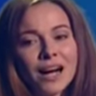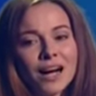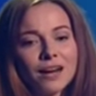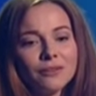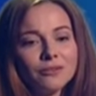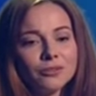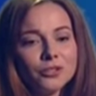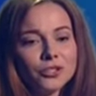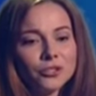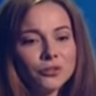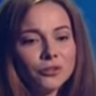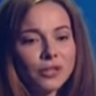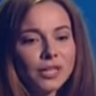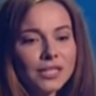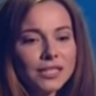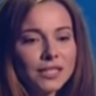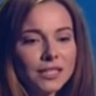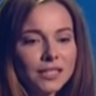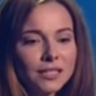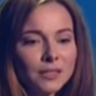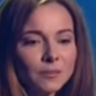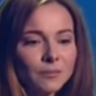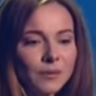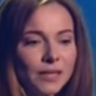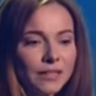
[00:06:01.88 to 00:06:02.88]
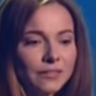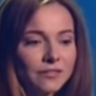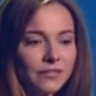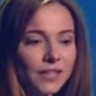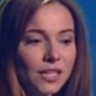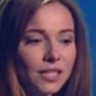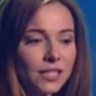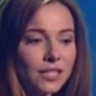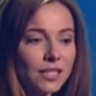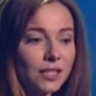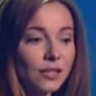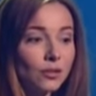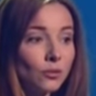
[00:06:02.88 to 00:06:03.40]
А вот что касается
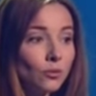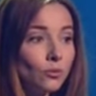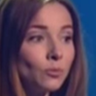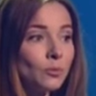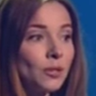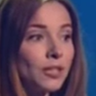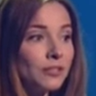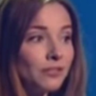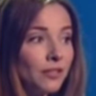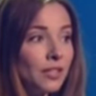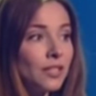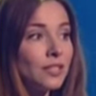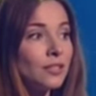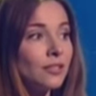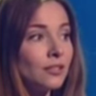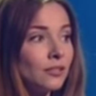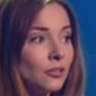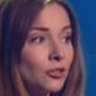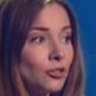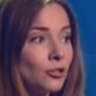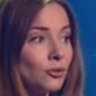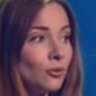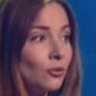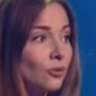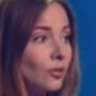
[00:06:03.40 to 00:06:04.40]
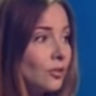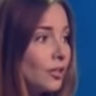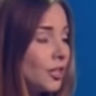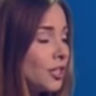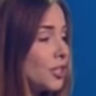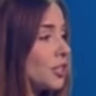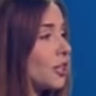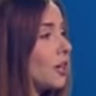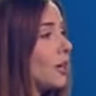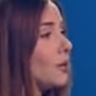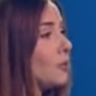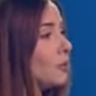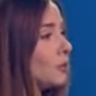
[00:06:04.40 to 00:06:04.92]
профессии, ну, профессия это что? Это
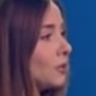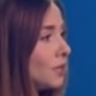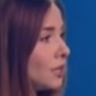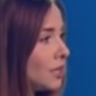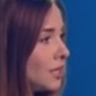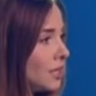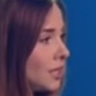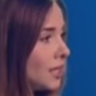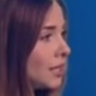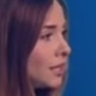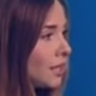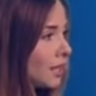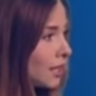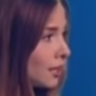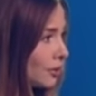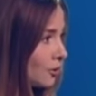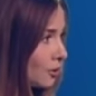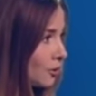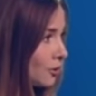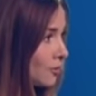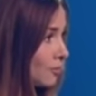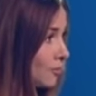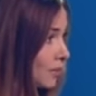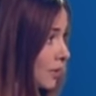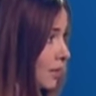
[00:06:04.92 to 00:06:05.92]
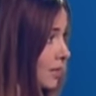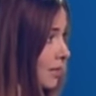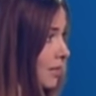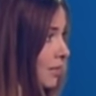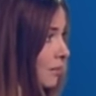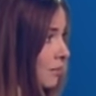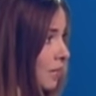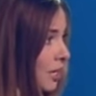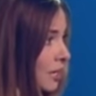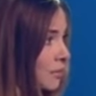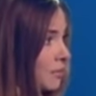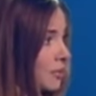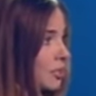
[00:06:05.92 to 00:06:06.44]
наше какое-то дело, которым мы
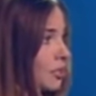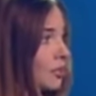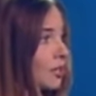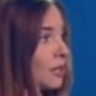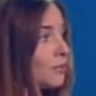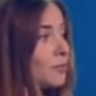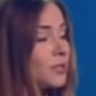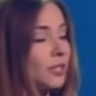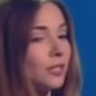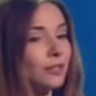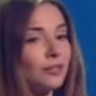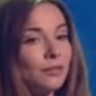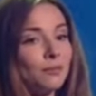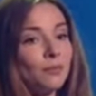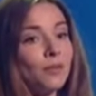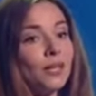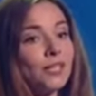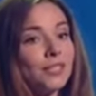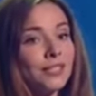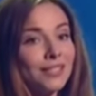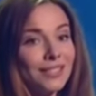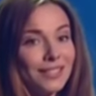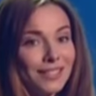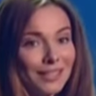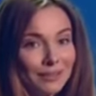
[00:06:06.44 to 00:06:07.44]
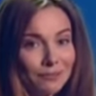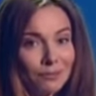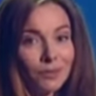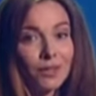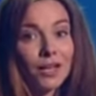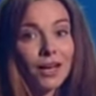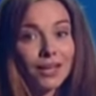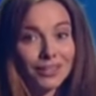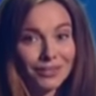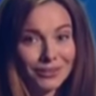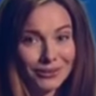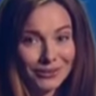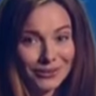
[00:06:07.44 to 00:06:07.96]
занимаемся, и нам за это платят
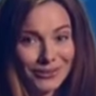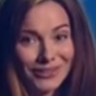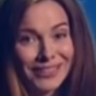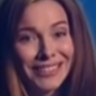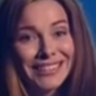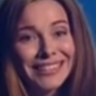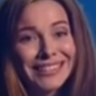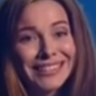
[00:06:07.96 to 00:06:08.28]
зарплату.